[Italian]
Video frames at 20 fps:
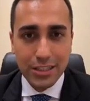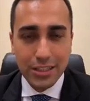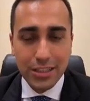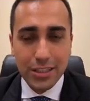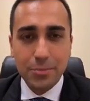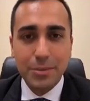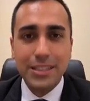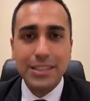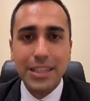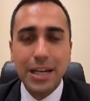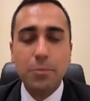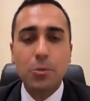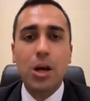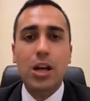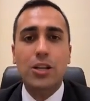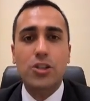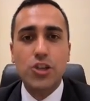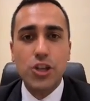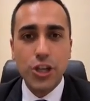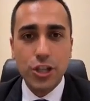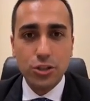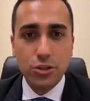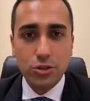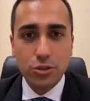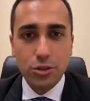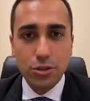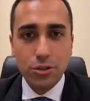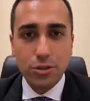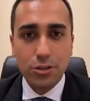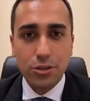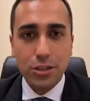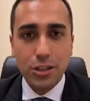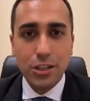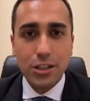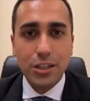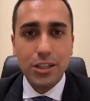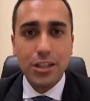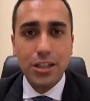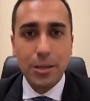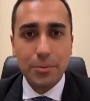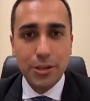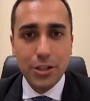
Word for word: Rimettiamo al centro le